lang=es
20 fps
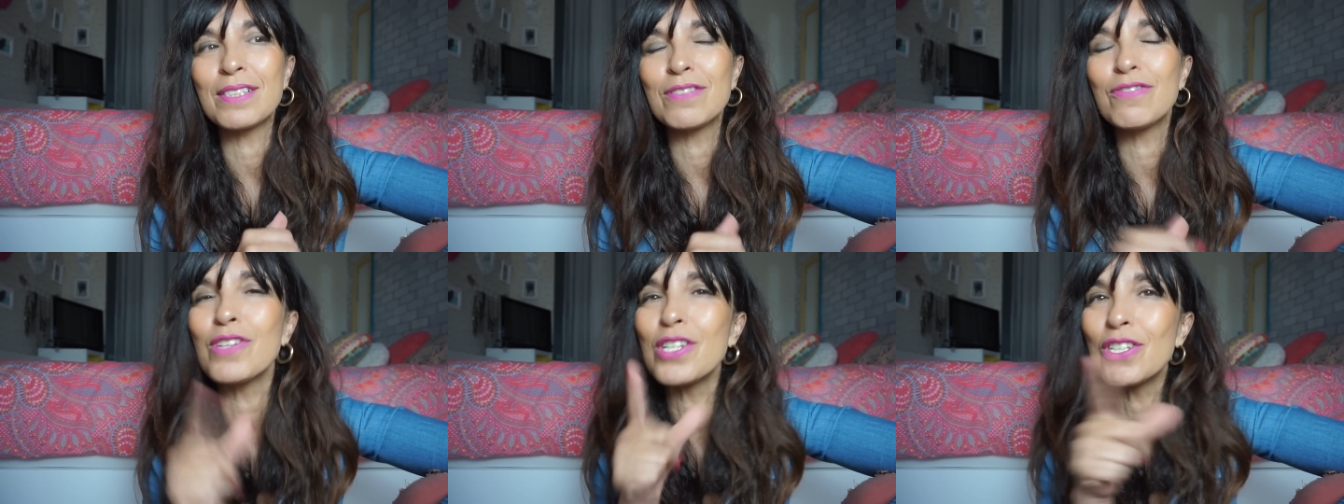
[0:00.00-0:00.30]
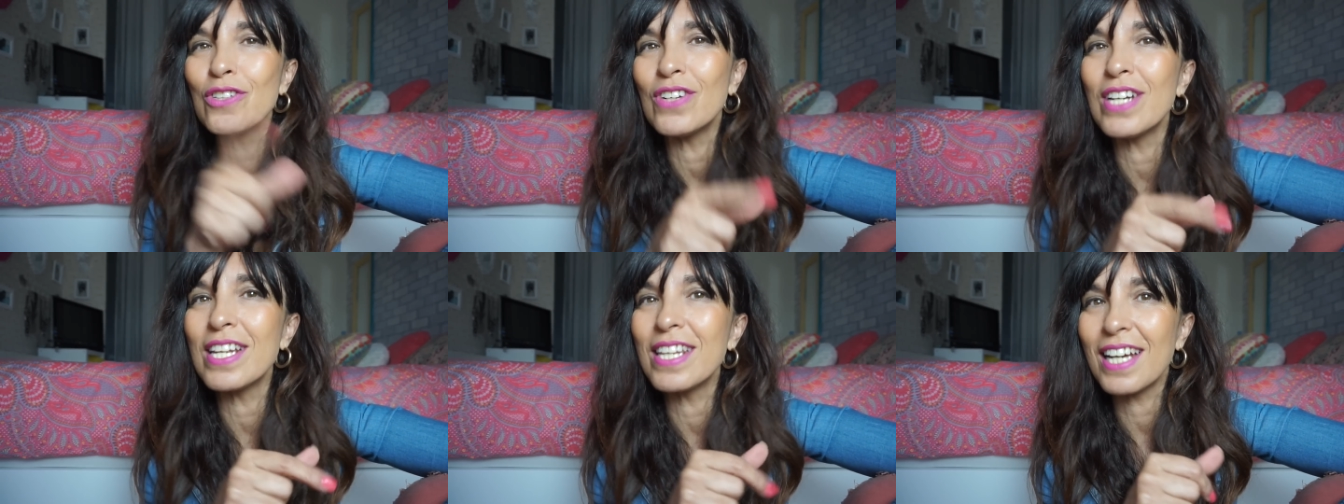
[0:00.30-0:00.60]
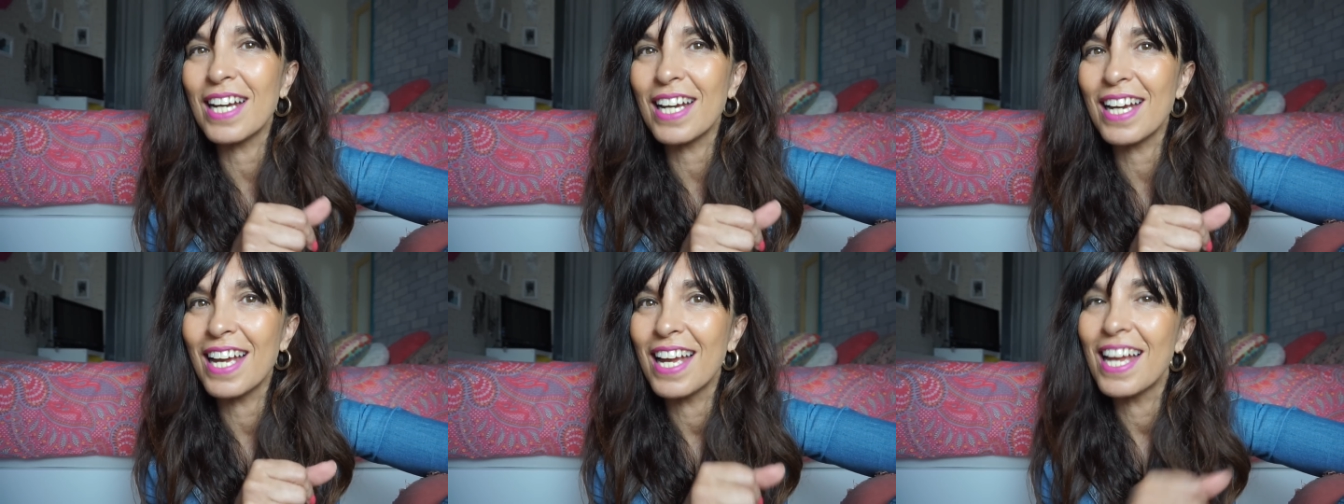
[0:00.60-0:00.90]
Fui yo y le
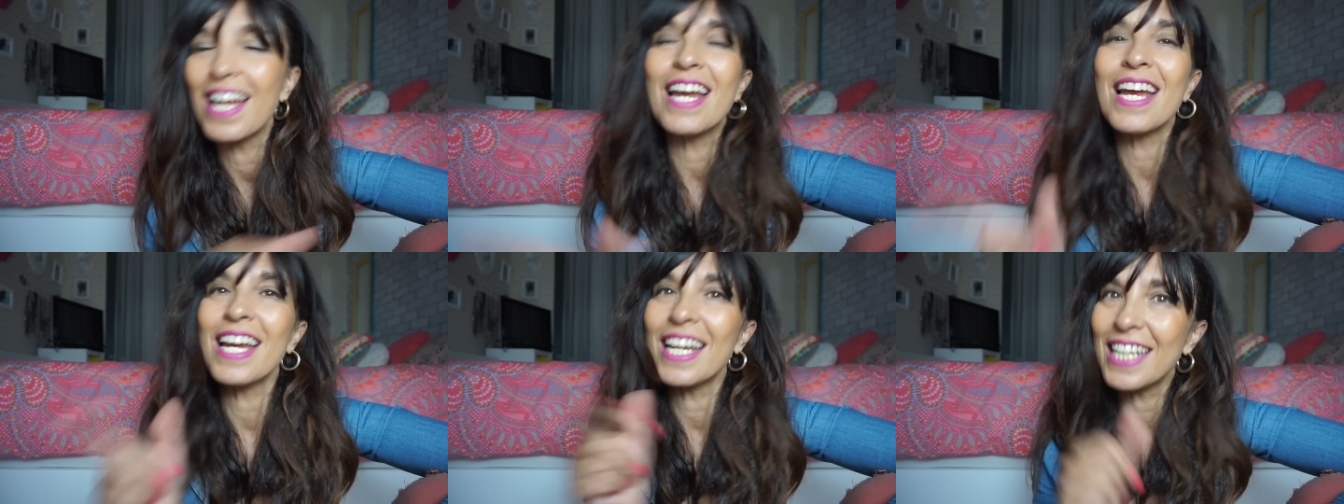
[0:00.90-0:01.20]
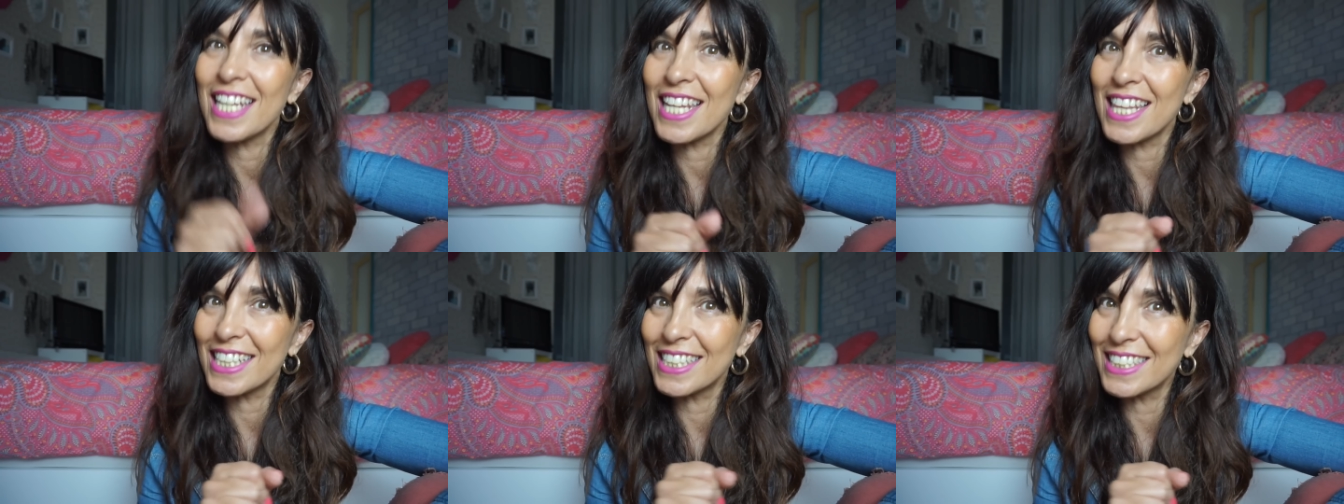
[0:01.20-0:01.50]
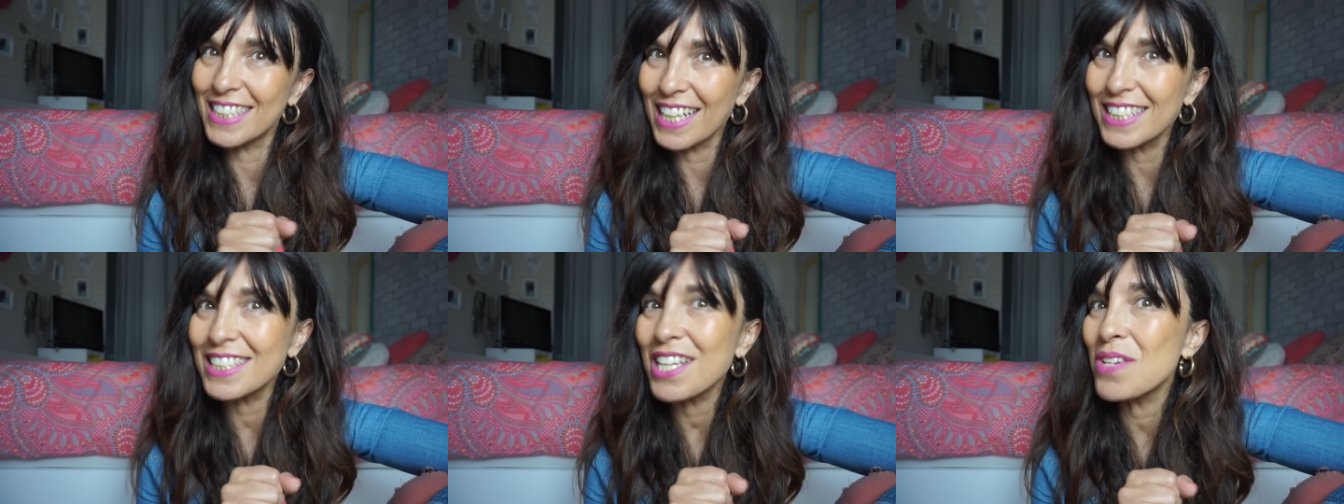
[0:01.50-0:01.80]
dije,
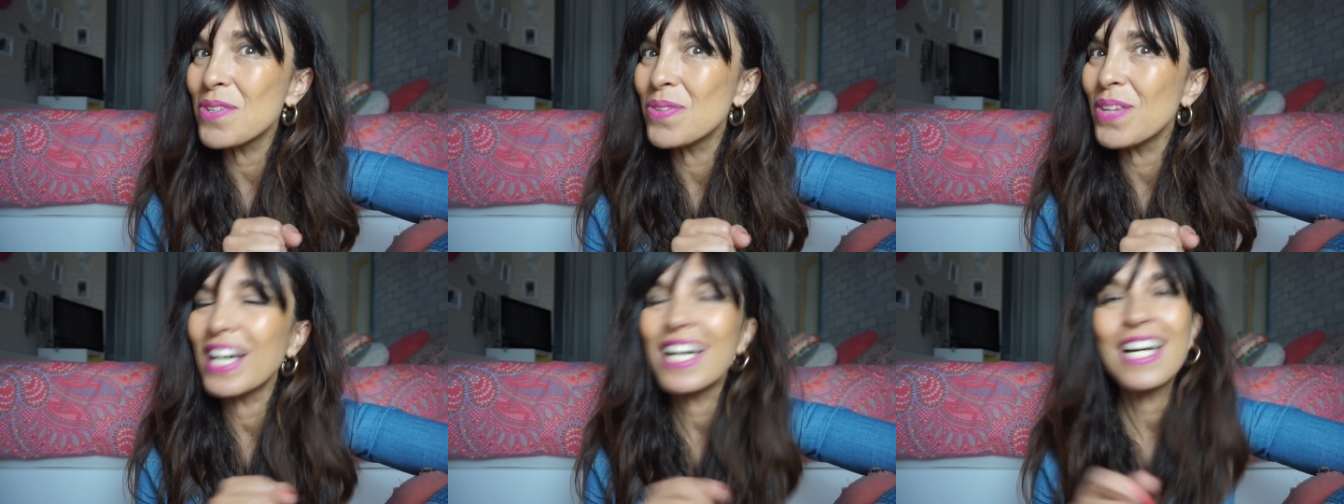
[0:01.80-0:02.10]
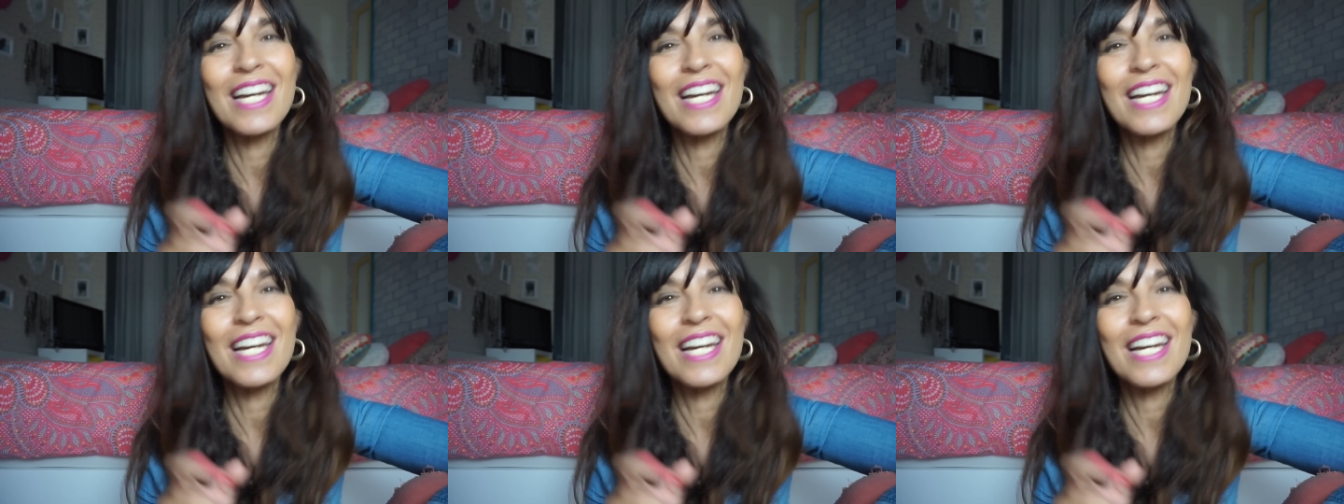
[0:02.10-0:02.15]
¿necesitáis ayuda?